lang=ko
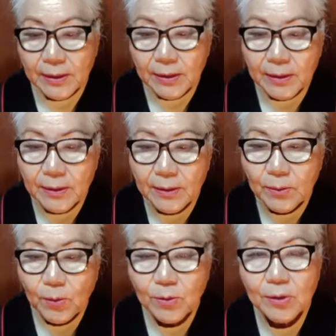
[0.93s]
에, 예,
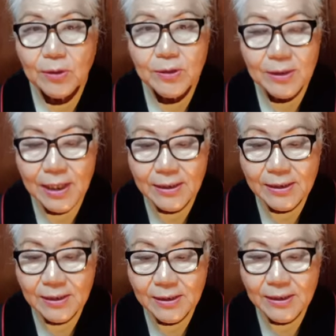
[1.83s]
오늘 어떤
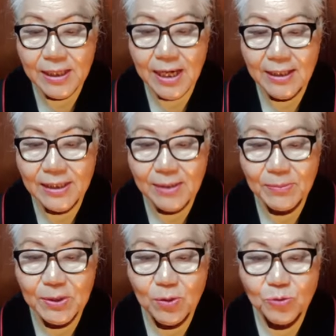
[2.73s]
간증
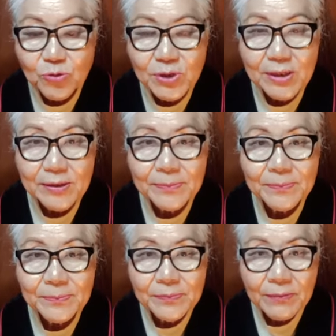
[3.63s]
4320 주제는
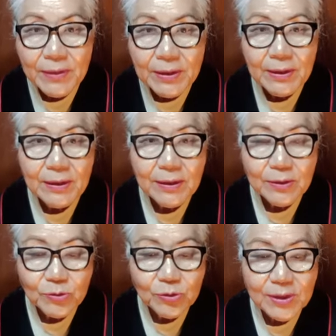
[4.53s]
아,
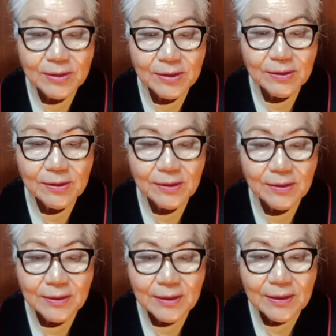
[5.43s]
주께서
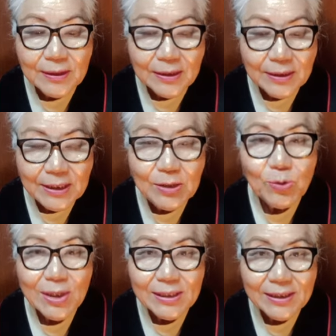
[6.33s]
어,
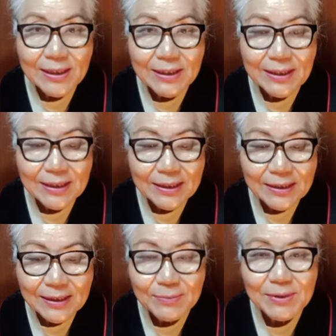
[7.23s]

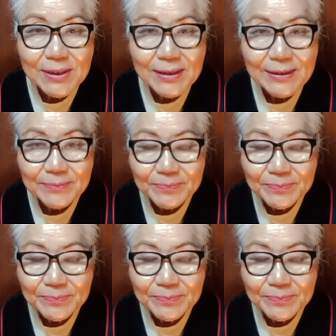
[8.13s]
인도하신다입니다.